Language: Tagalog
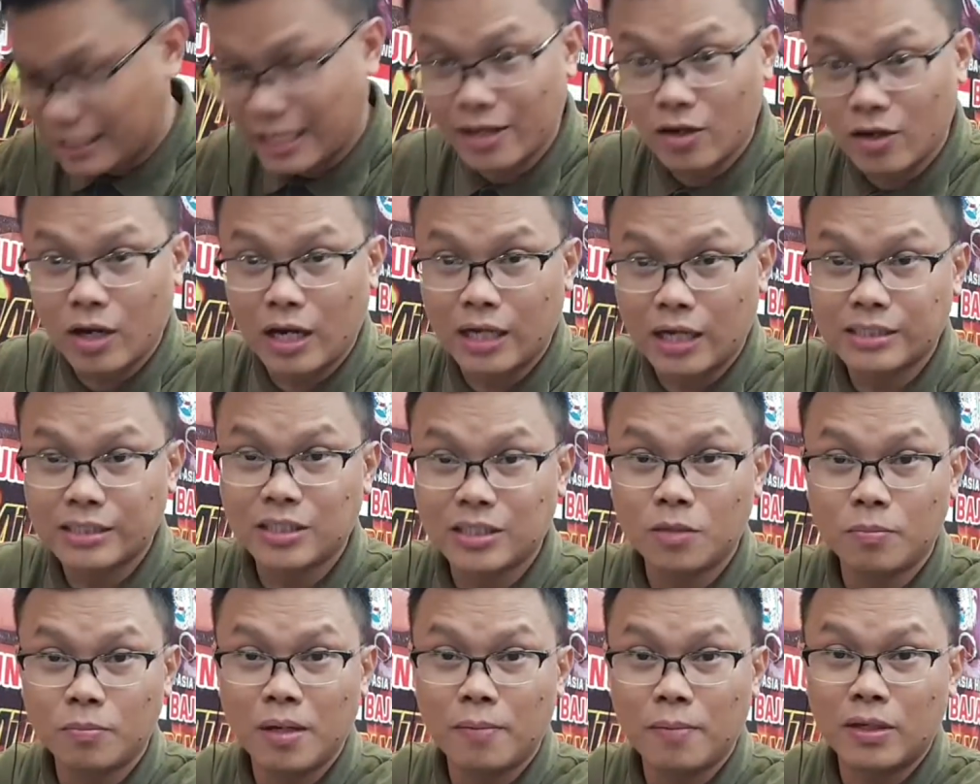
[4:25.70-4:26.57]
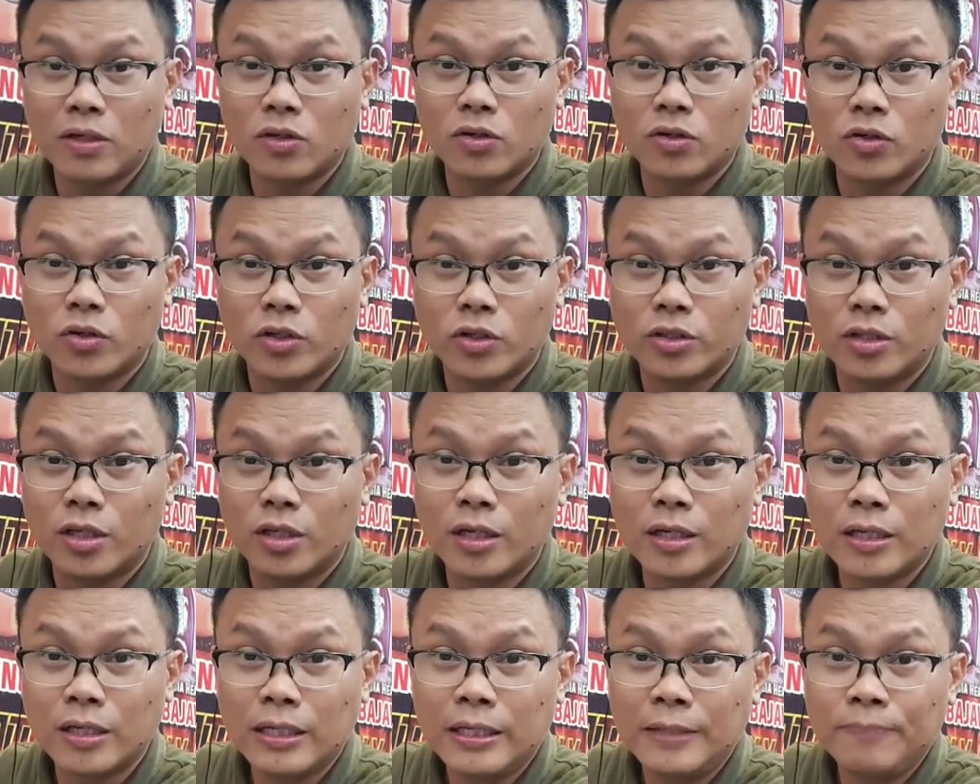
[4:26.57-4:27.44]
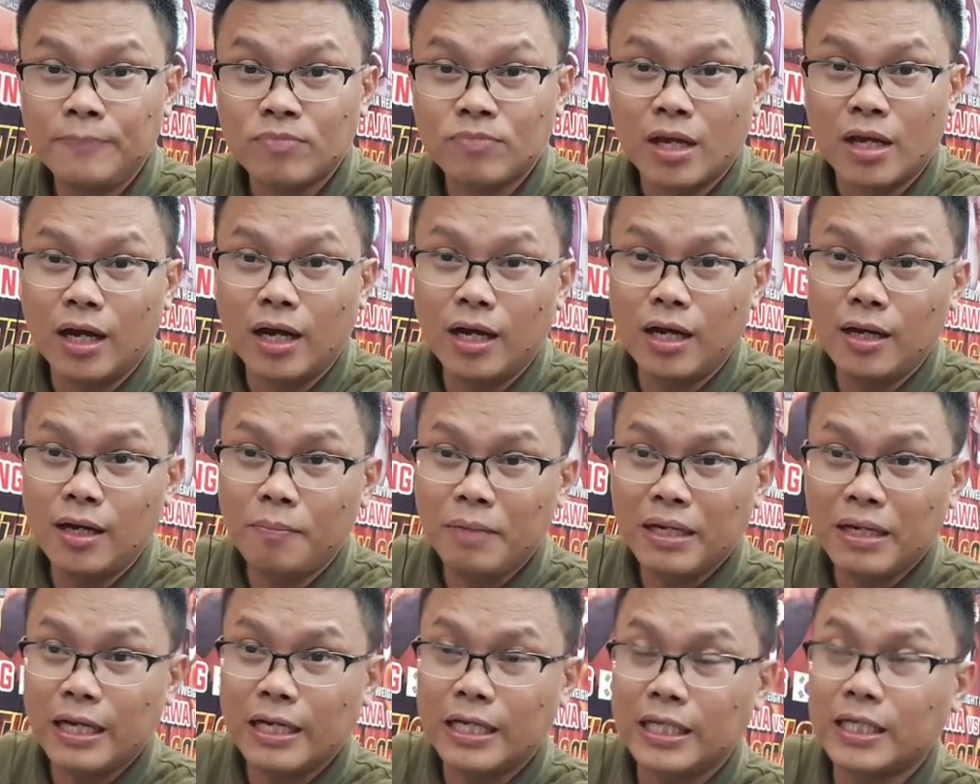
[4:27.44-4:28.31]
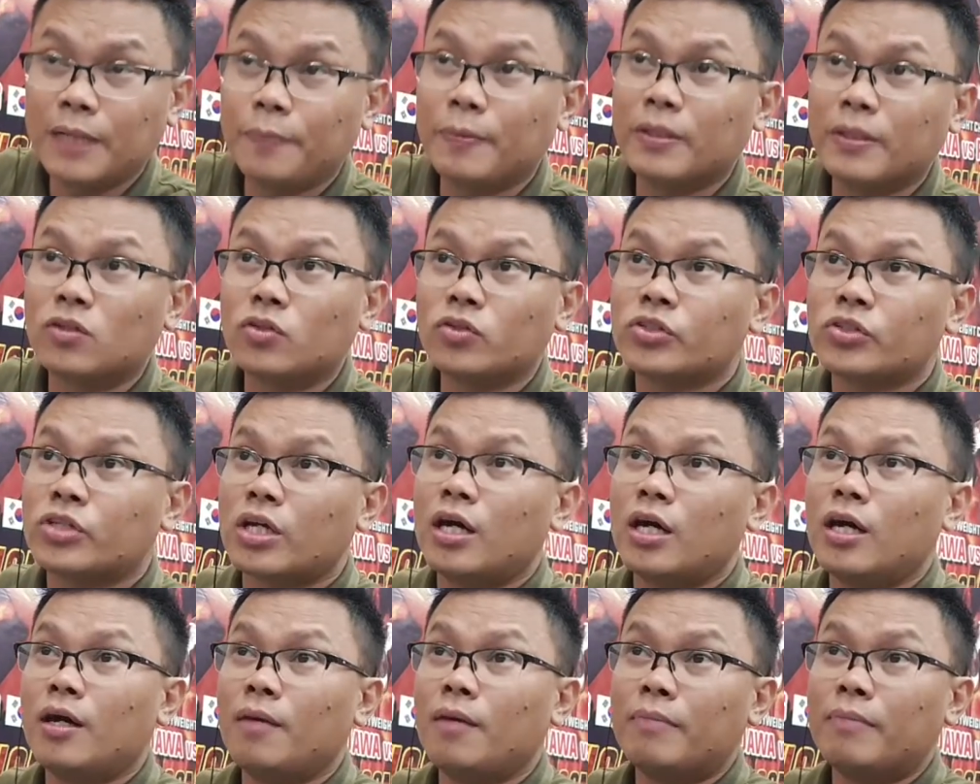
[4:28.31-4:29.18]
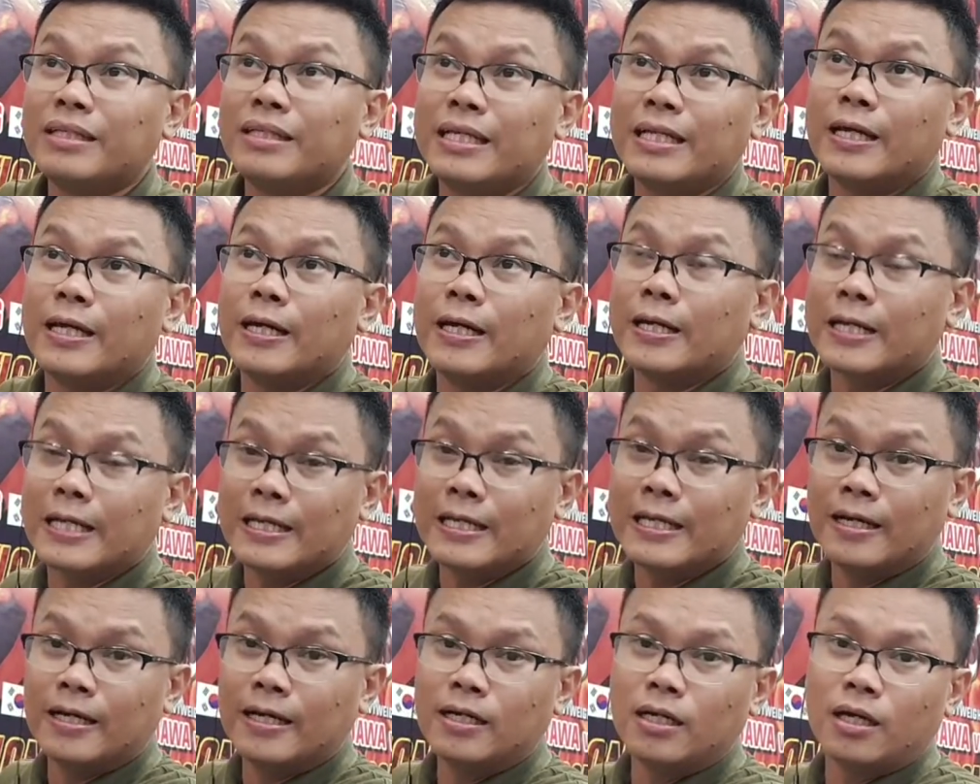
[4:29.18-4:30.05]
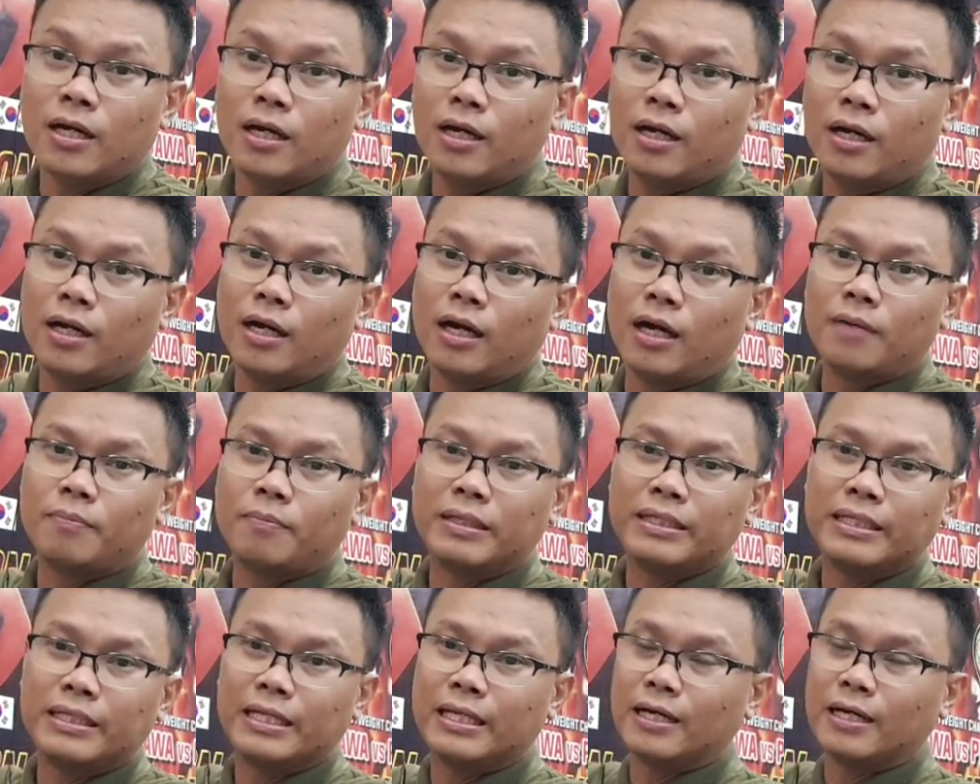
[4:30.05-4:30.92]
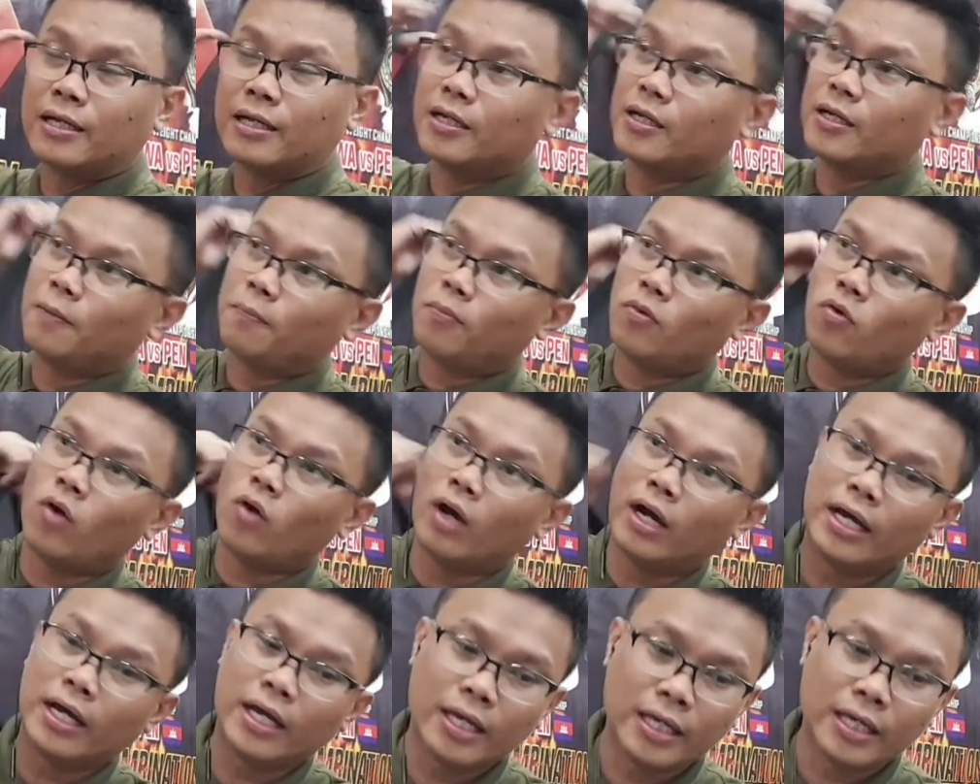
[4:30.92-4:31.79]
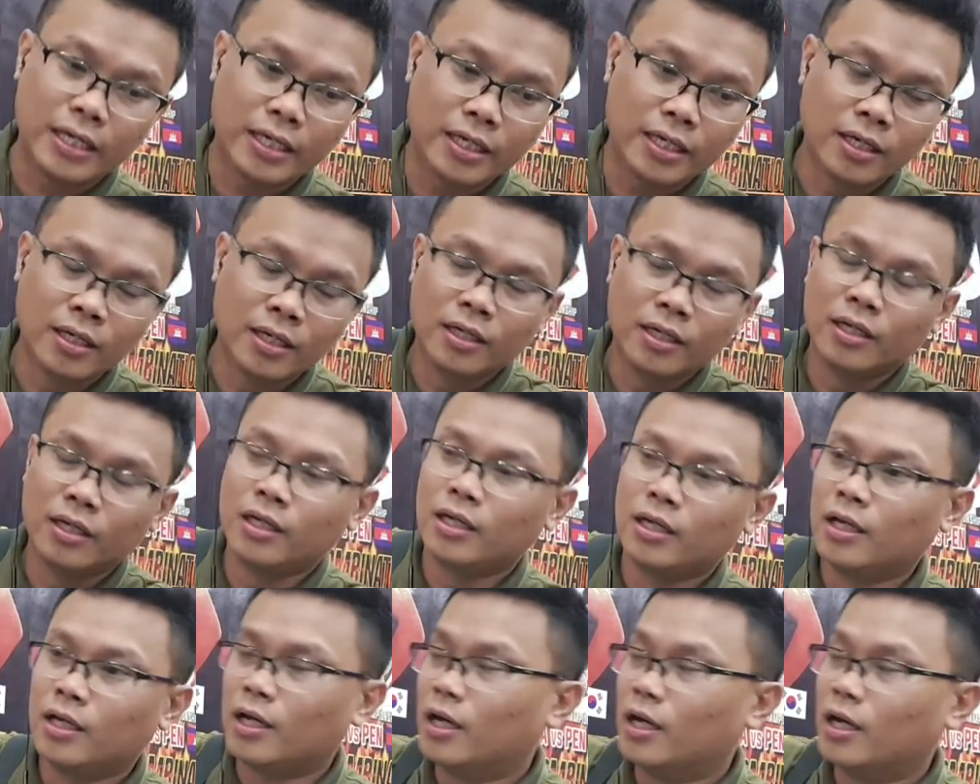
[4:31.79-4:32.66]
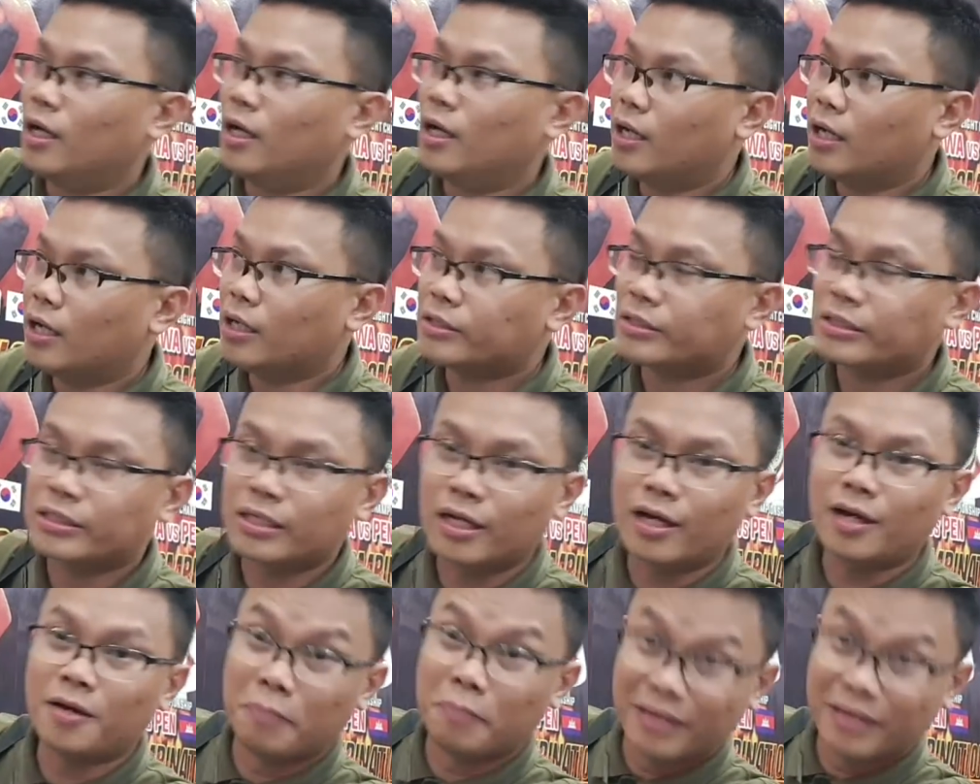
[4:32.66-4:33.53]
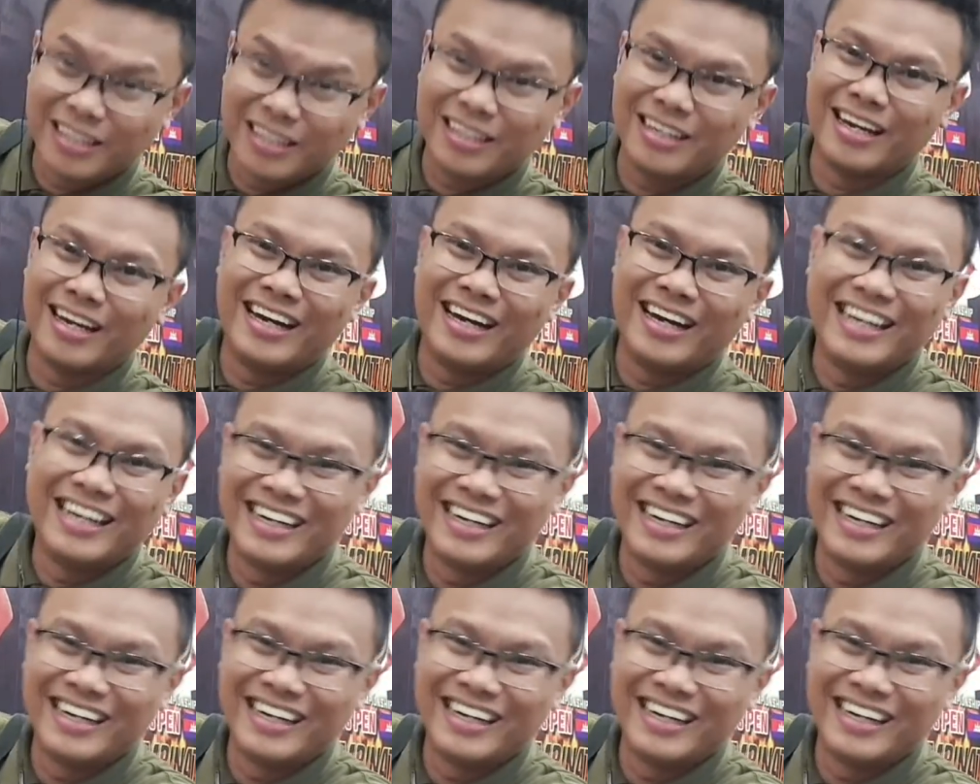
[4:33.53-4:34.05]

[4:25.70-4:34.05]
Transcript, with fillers: tayo ha. Sino ba yung manonood? Uh, magaganap ito sa Manila Arena. Uh, ang Manila Arena po ay uh, sa Manila